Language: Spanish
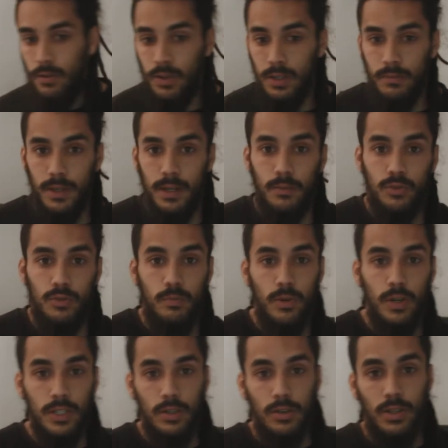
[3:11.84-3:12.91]
Hoy veremos un
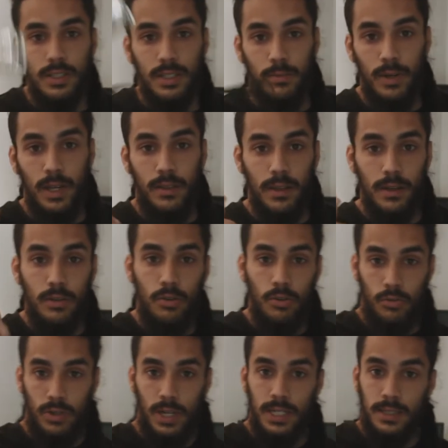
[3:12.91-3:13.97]
poquito lo que se puede hacer
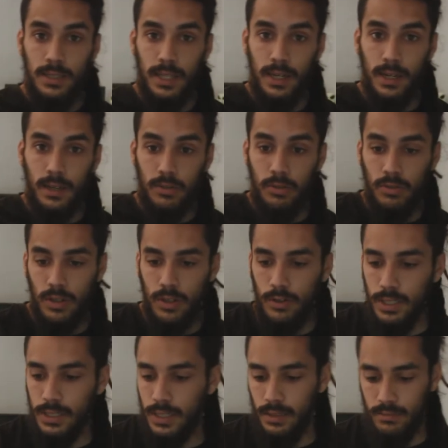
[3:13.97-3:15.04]
con una linterna. Yo
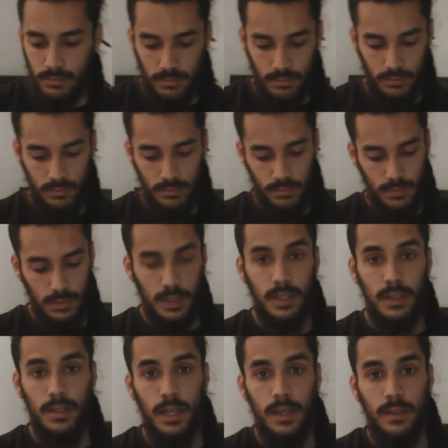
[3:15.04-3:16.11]
tengo esta,
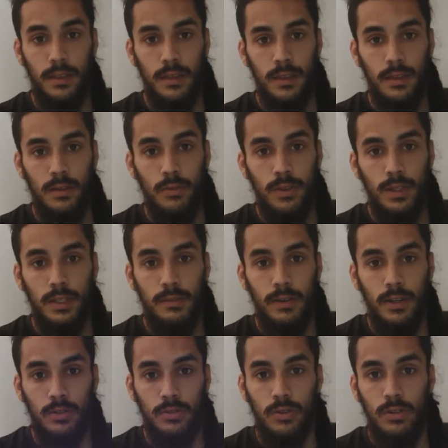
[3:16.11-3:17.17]
que hace luces de
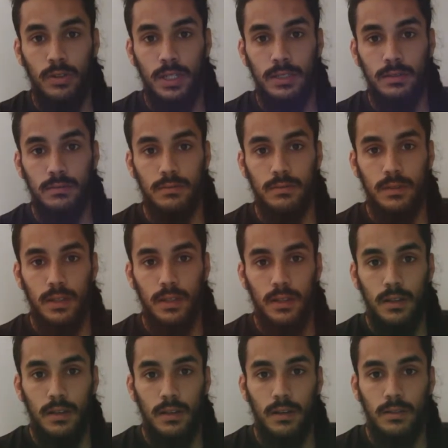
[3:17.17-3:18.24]
varios colores.
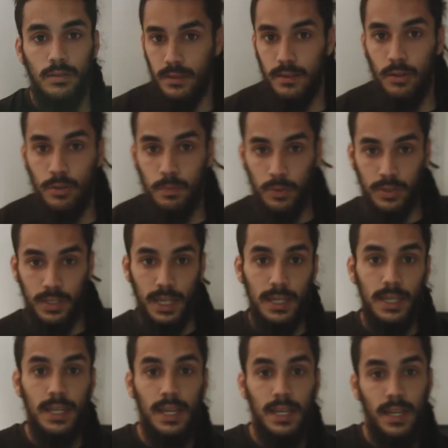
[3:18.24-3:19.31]
Os pondré
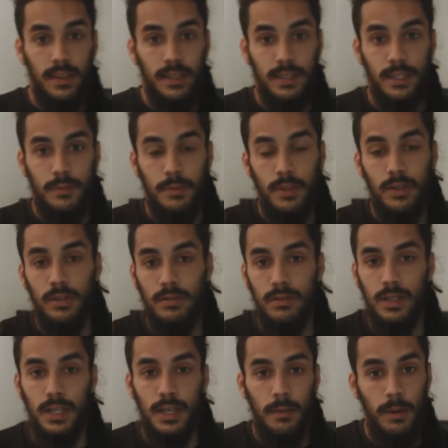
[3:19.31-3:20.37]
el link en la
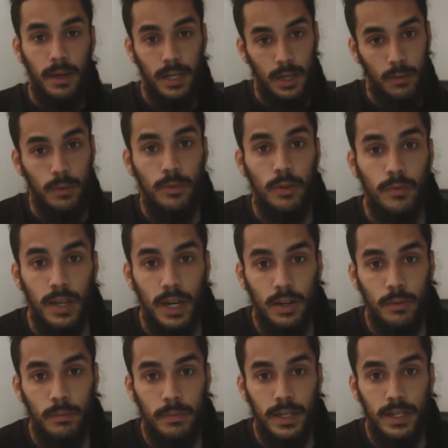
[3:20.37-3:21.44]
descripción y la página web donde la
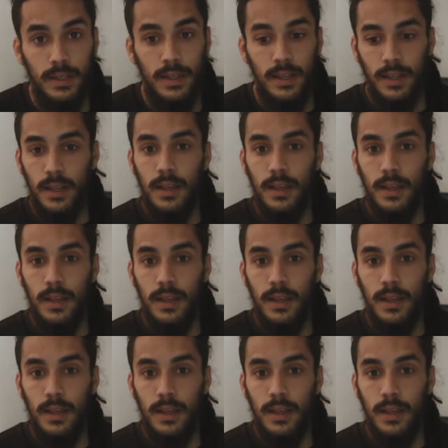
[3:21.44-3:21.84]
compré.